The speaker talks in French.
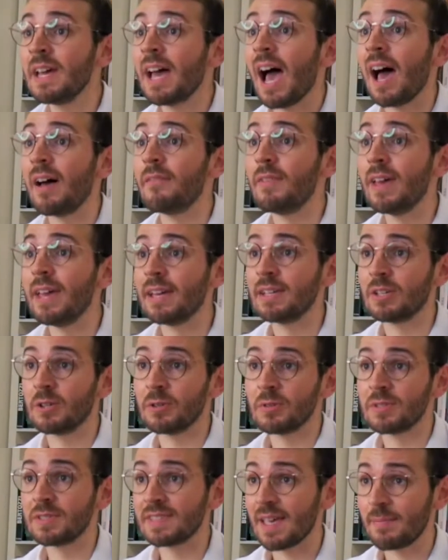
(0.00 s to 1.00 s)
avec
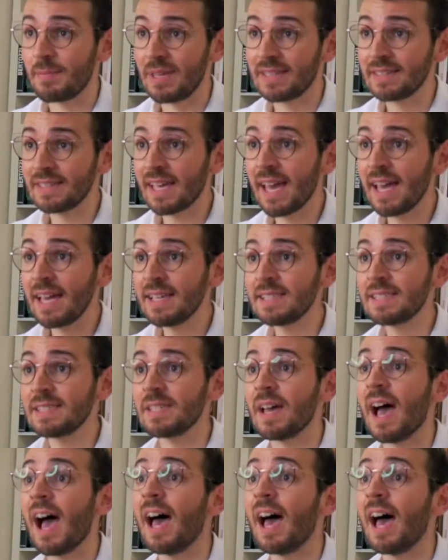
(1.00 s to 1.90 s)
sa maîtresse